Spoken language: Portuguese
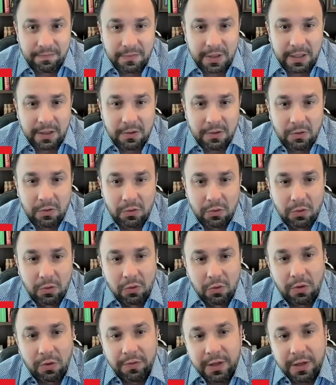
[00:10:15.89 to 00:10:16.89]
Né?
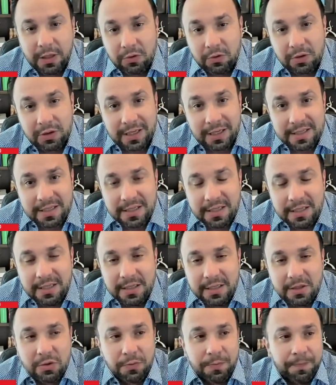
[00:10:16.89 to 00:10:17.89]
O governador
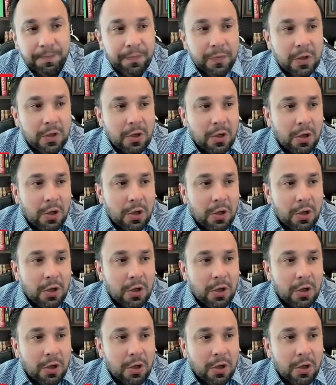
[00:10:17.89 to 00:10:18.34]
Tarcísio,